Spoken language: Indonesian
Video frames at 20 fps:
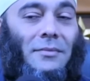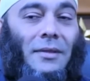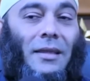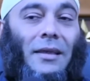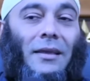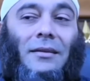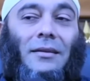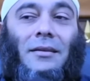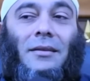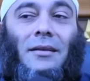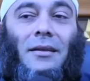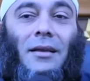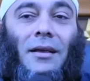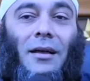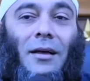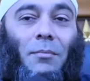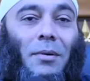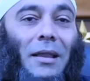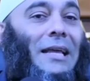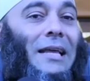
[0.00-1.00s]
Ya.
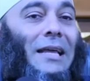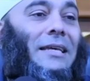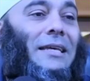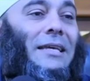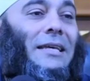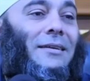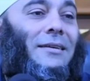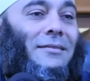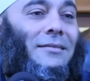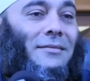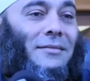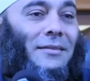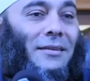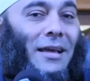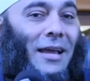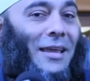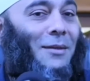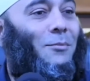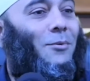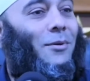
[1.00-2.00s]
Apalagi,
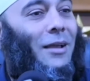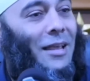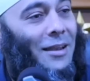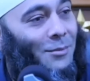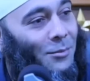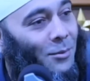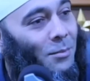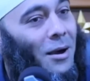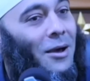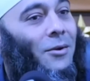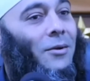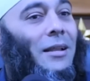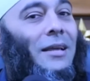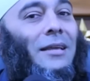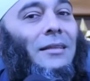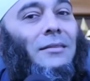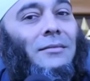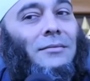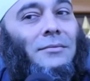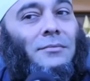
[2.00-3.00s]
nah ilmu ilmu baru
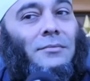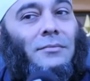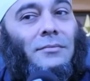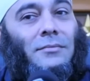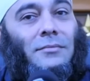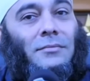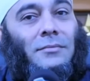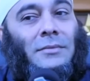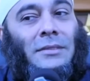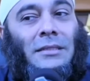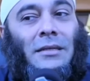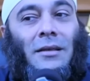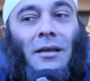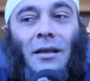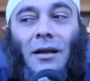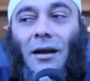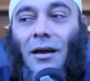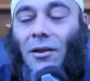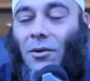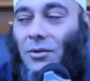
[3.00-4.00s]
lagi tuh.
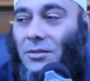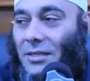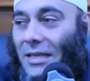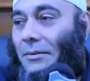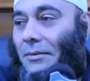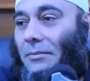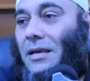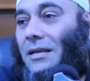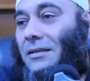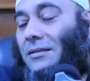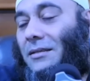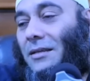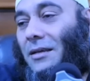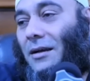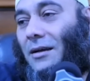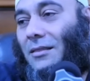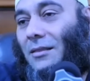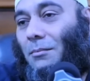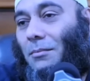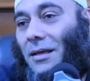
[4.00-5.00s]
Kalau saya biasanya
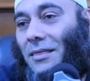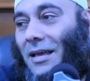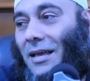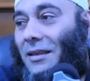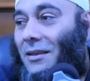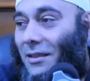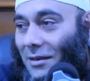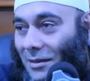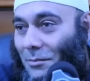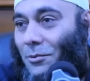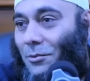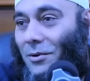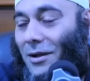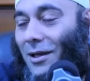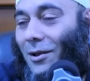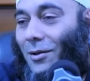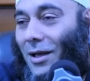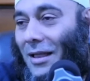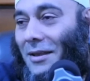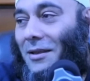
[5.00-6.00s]
ke tempatnya ini ilmu
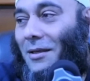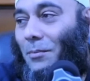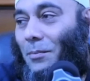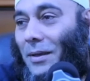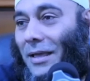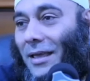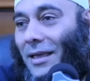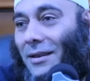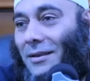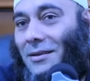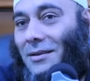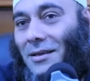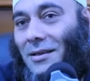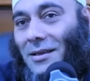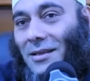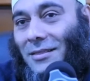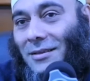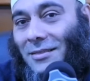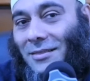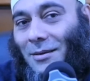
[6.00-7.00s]
kalau Anda pengen
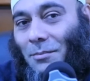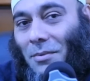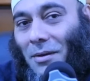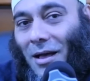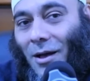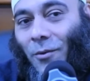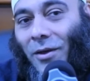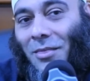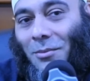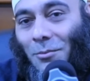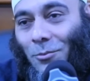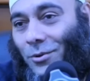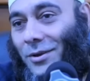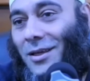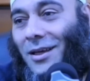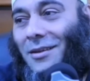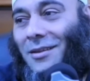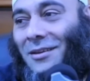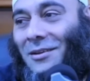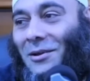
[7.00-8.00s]
tetap awet
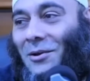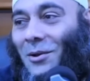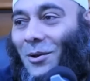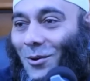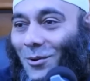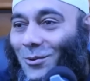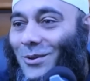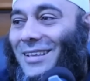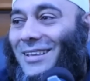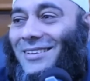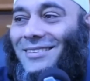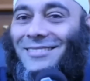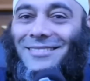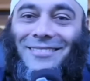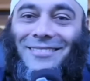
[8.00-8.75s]
muda dan glowing.